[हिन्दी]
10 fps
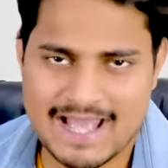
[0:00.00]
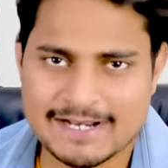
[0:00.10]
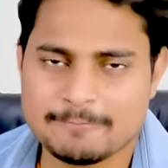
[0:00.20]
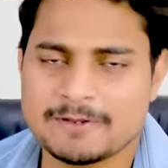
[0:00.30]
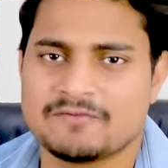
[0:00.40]

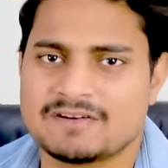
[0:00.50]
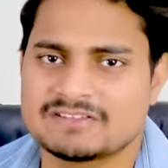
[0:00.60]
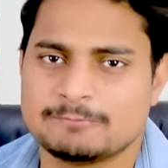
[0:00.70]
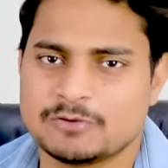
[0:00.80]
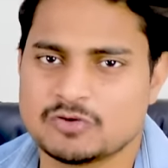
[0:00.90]
अरेबिक
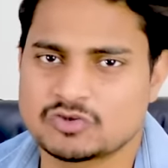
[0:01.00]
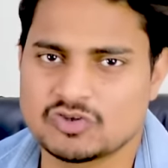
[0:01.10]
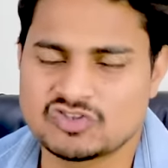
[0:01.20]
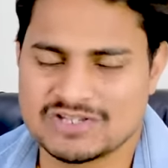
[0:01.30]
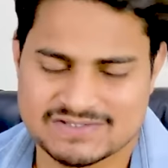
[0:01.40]
वर्जन भी
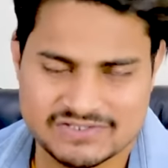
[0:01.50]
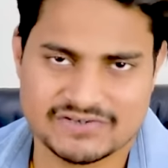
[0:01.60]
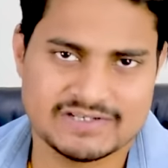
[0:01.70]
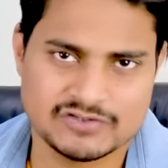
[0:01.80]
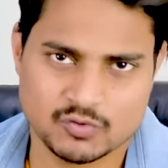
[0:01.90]
दोस्तों जस्ट
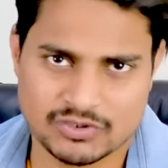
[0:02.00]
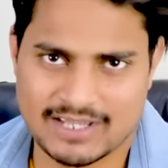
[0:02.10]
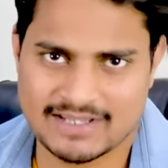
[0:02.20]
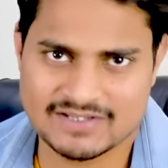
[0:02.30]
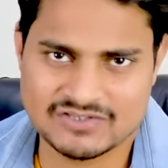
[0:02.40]
रिलीज हो
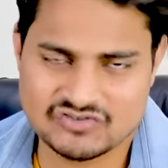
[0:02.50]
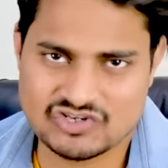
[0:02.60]
गया है